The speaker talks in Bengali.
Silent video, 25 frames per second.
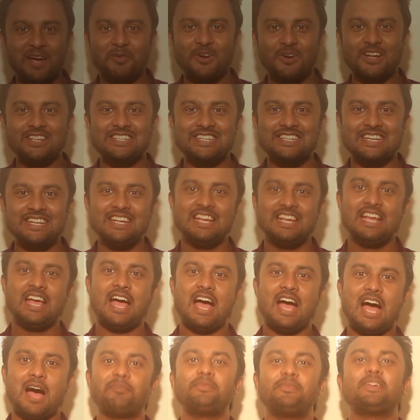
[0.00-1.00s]
কেমন আছেন
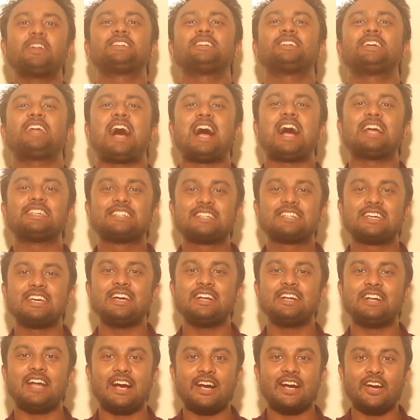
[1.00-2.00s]
আপনারা যারা আজকে
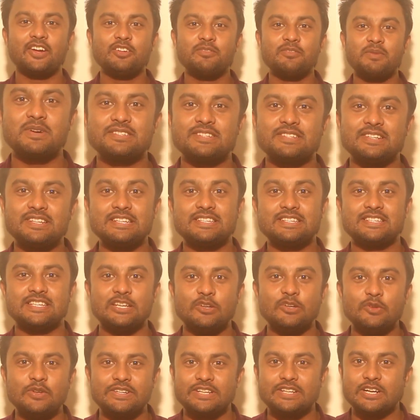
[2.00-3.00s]
ঢাকা ইউনিভার্সিটি সি
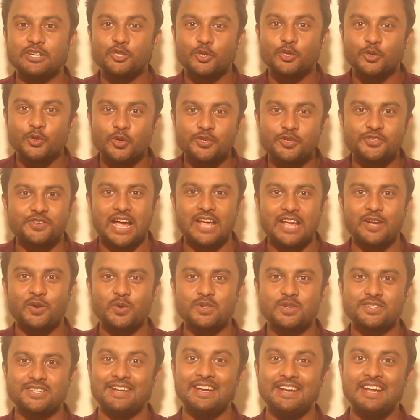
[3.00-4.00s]
ইউনিটের জন্য ট্রাই
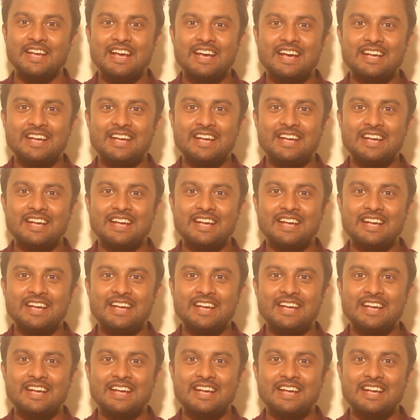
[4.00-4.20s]
করছেন